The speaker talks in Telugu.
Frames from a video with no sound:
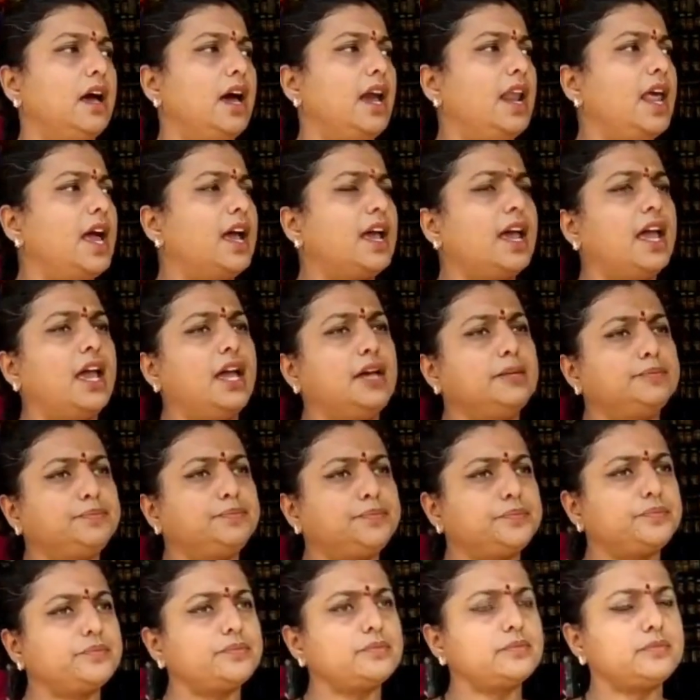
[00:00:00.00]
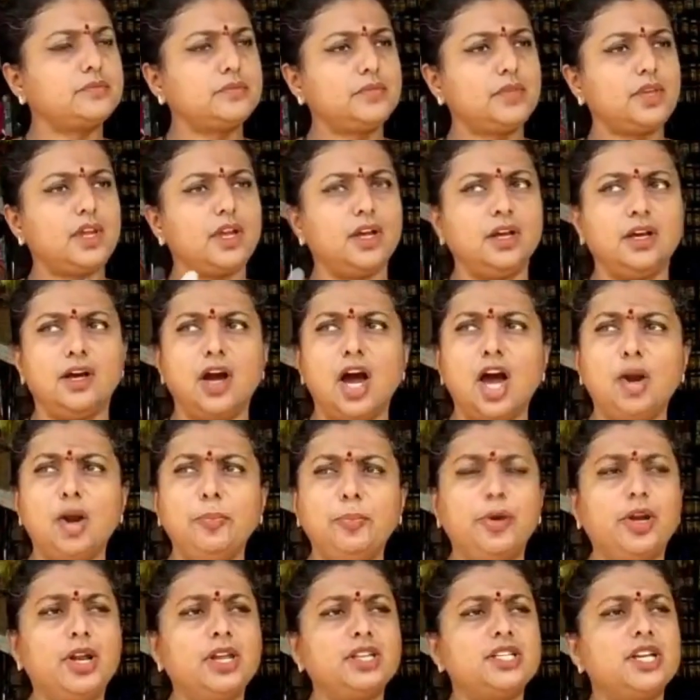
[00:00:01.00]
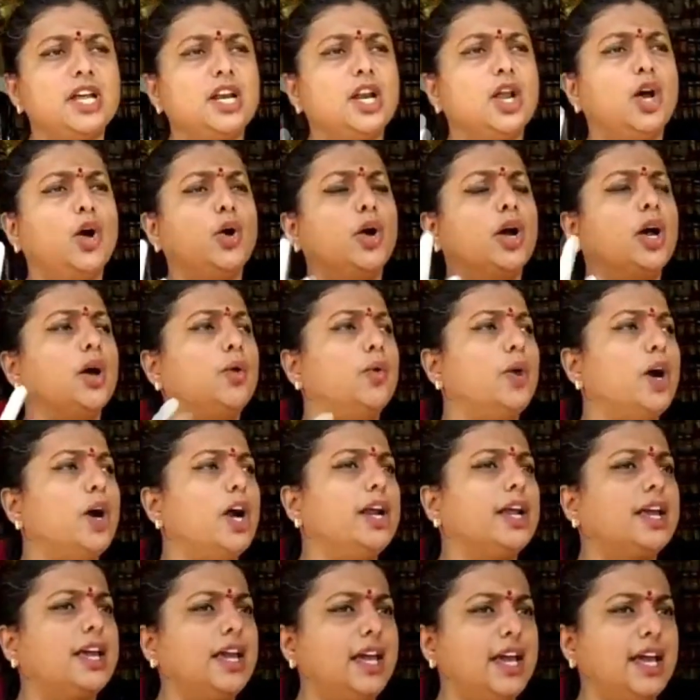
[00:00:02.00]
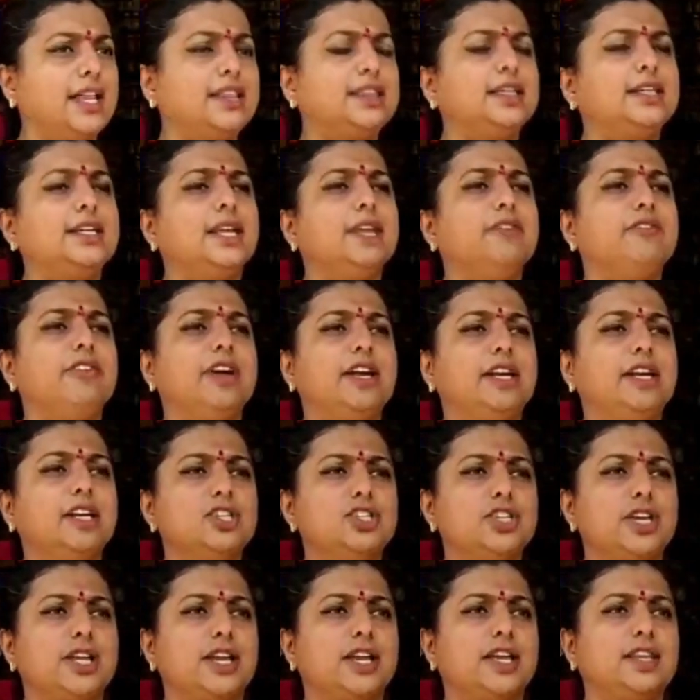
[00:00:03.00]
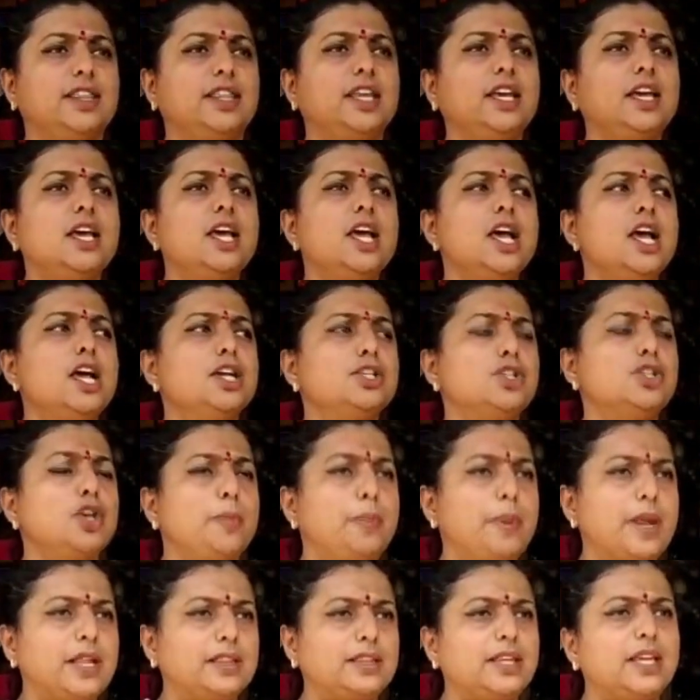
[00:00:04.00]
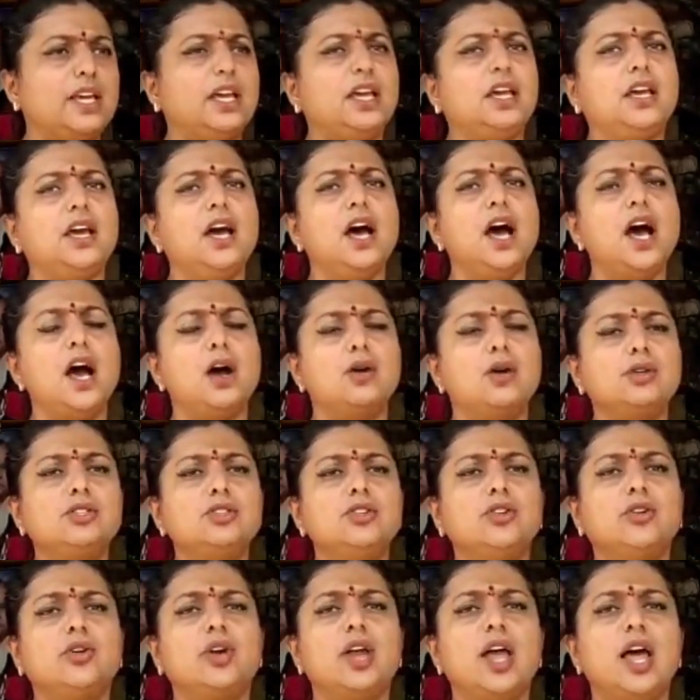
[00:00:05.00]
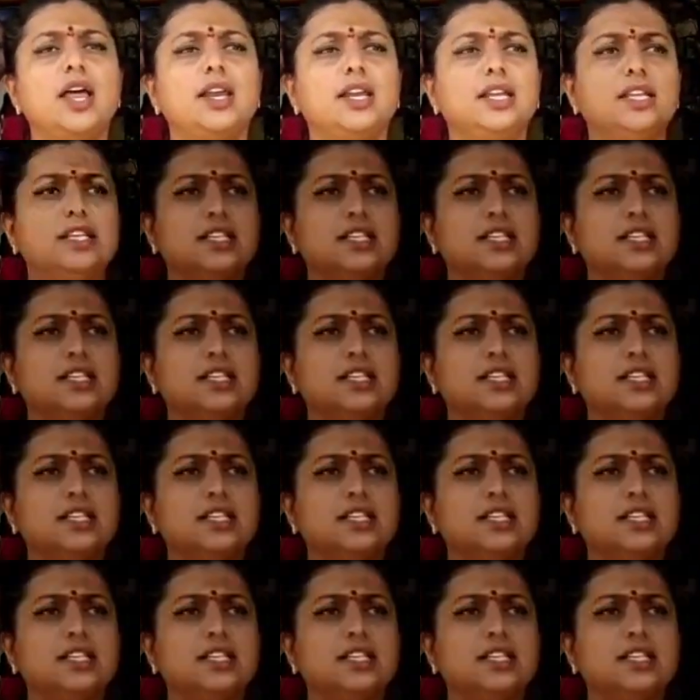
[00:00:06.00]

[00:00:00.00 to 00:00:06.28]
అలాగే కార్పొరేషన్లో ఒక వార్డుకి హెల్త్ టీం వేయటం జరిగింది సో ప్రతి హౌస్ను కూడా